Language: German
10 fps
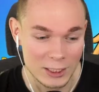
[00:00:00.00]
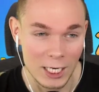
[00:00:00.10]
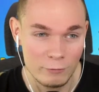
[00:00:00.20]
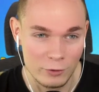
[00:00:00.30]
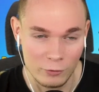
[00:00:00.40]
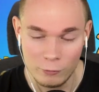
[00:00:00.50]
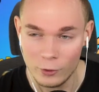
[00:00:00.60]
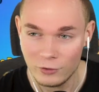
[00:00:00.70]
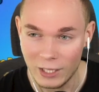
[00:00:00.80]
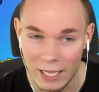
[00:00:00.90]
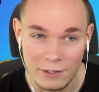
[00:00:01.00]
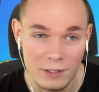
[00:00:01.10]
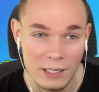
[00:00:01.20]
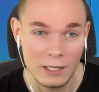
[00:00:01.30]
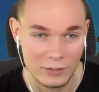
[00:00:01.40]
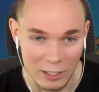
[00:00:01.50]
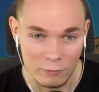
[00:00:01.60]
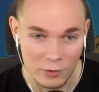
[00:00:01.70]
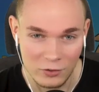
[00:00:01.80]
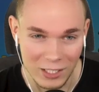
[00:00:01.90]
starten wir sofort rein.
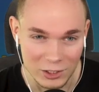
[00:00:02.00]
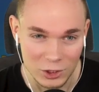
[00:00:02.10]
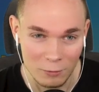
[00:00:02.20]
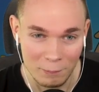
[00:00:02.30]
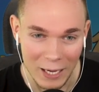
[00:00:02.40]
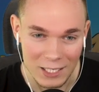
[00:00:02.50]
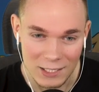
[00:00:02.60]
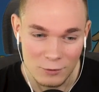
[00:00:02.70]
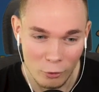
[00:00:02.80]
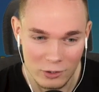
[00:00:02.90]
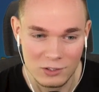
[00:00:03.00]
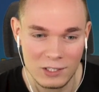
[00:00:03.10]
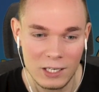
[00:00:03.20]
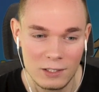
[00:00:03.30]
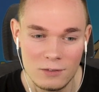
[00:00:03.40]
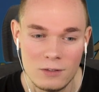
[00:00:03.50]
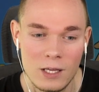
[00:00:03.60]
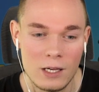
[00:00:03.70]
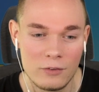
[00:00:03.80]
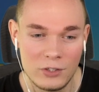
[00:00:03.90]
Denn wir sehen schon bei den Neuigkeiten,
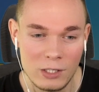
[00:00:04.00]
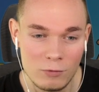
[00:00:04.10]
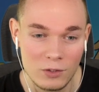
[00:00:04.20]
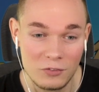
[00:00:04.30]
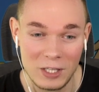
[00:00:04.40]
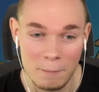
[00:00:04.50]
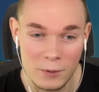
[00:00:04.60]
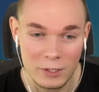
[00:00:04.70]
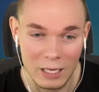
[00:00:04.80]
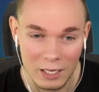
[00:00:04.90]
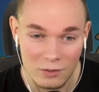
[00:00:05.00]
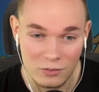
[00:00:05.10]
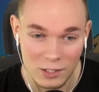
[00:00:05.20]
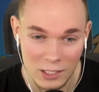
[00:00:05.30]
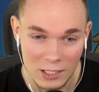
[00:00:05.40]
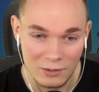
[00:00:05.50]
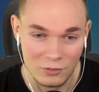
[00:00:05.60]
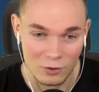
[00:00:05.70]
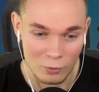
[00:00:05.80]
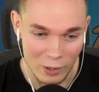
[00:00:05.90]
sehen wir Stumble Guys x